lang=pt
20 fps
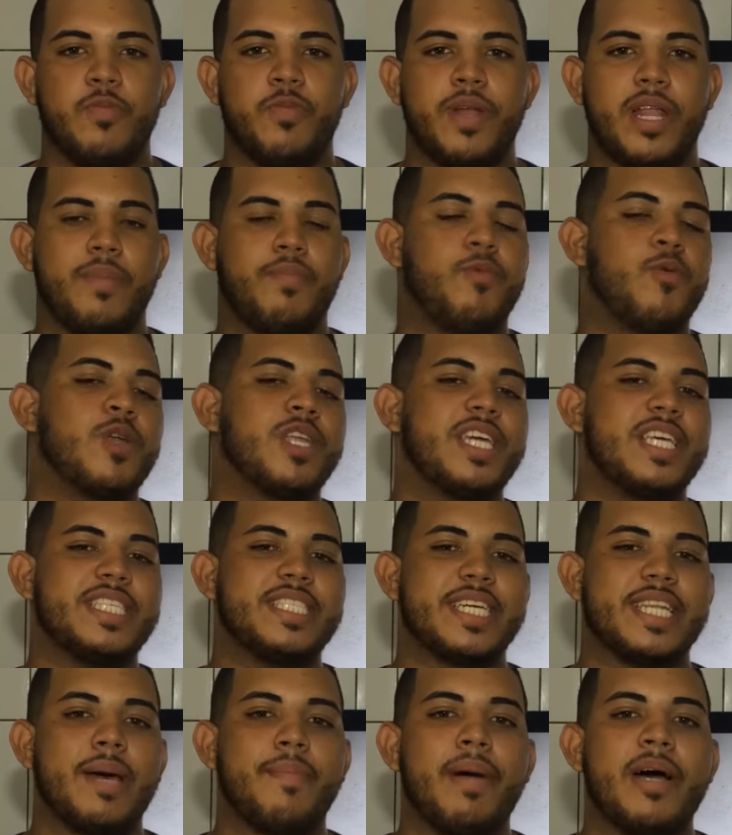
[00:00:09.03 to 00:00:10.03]
pela
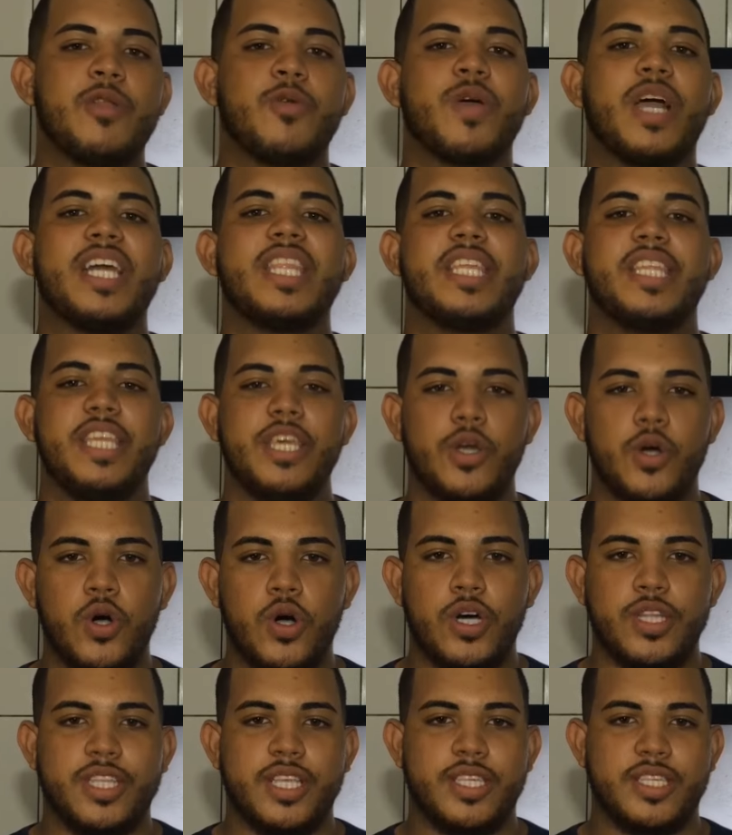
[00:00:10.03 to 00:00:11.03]
polícia na madrugada de
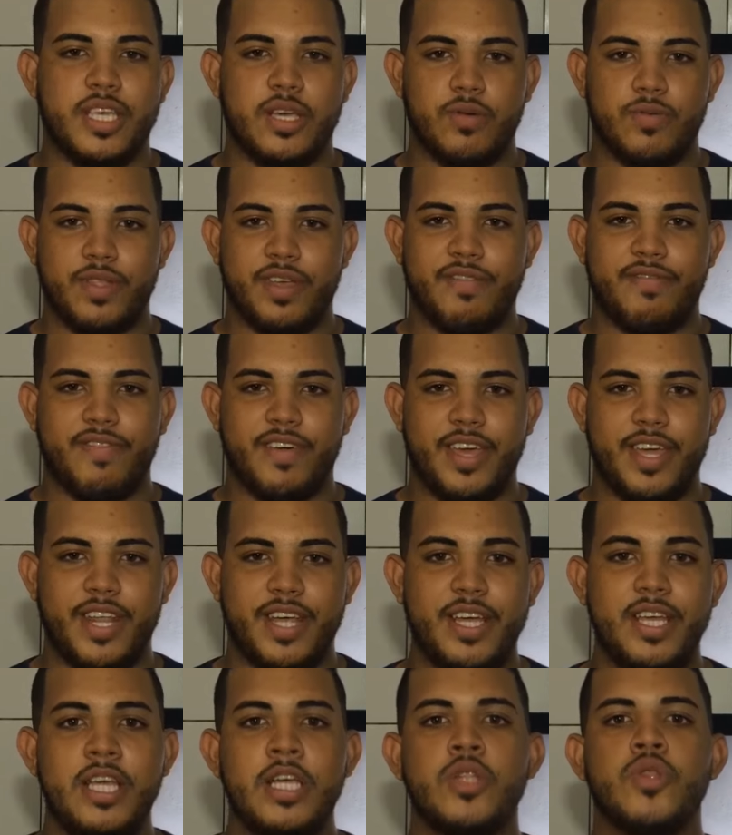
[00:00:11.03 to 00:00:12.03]
ontem, segunda-feira,